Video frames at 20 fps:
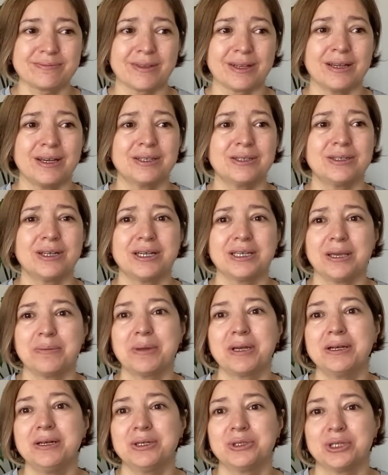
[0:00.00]
Hatta
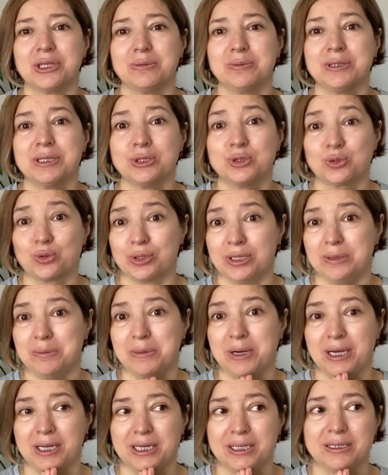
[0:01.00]
yemek kanalımı da çok
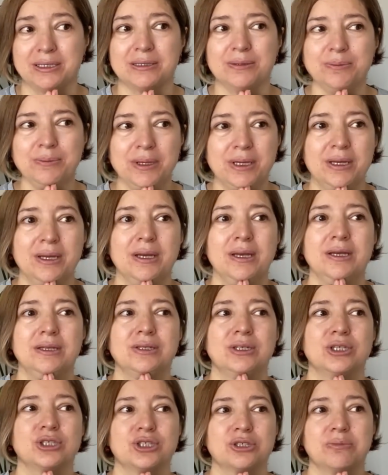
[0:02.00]
ihmal ettim.
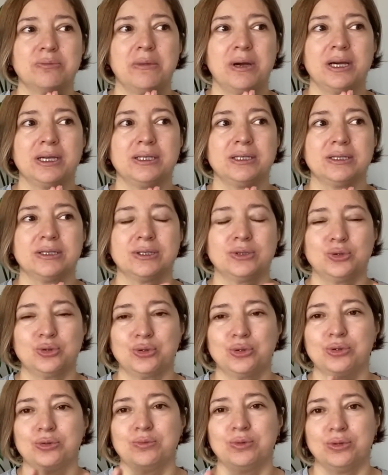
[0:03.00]
Taşınmaydı,
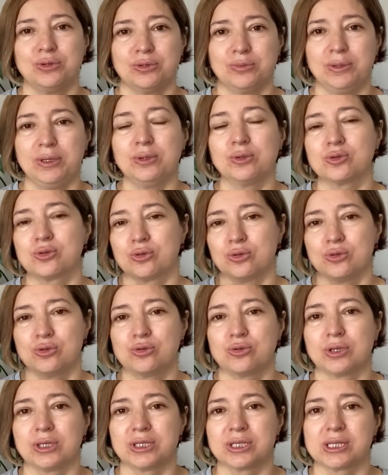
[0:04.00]
şuydu buydu biliyorsunuz
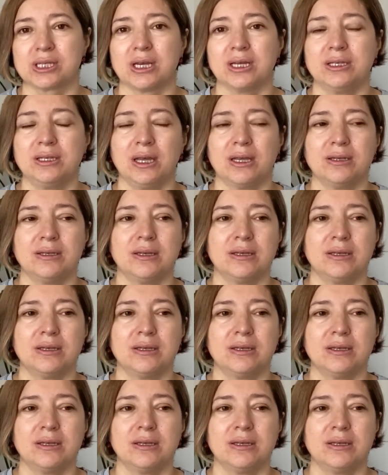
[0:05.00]
süreci zaten.